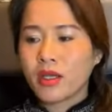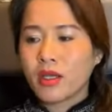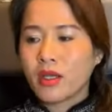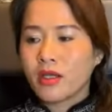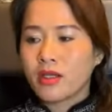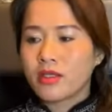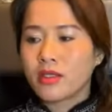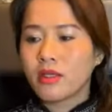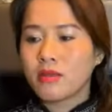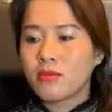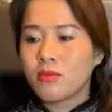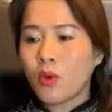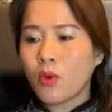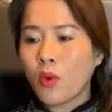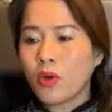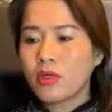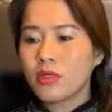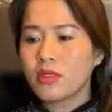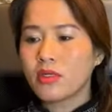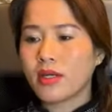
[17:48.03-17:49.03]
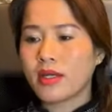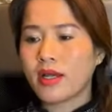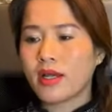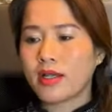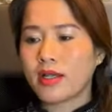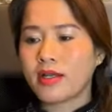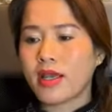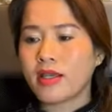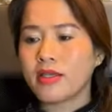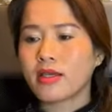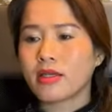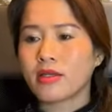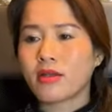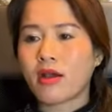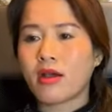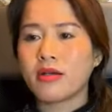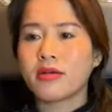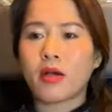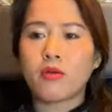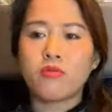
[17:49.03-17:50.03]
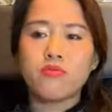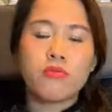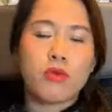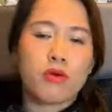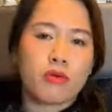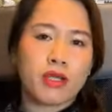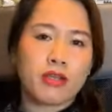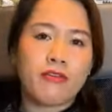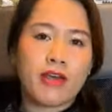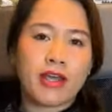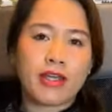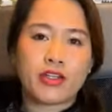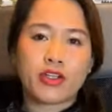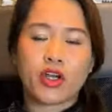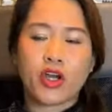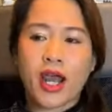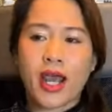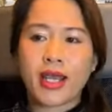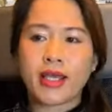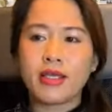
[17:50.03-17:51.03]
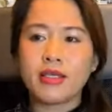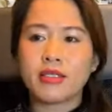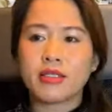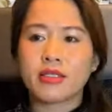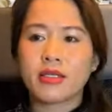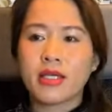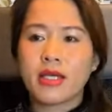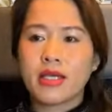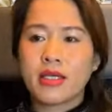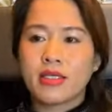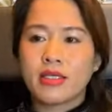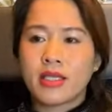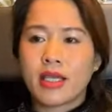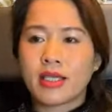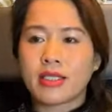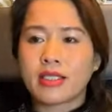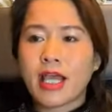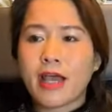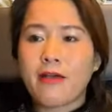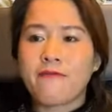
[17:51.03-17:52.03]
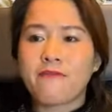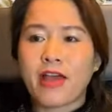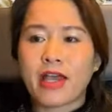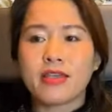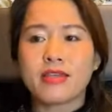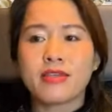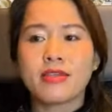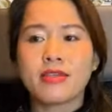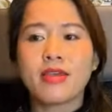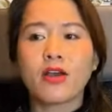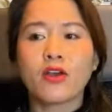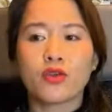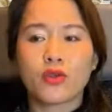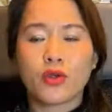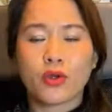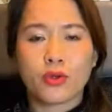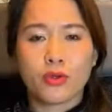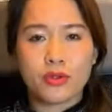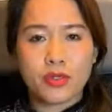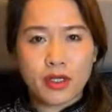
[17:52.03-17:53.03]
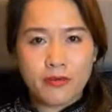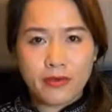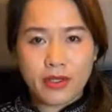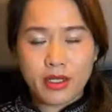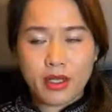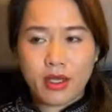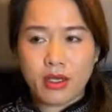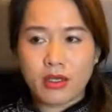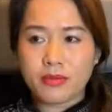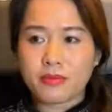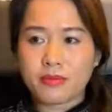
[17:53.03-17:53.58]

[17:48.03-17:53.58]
nhưng muốn à, để cho nó đóng một cái vai trò ấy thì ta phải dân chủ đối với nó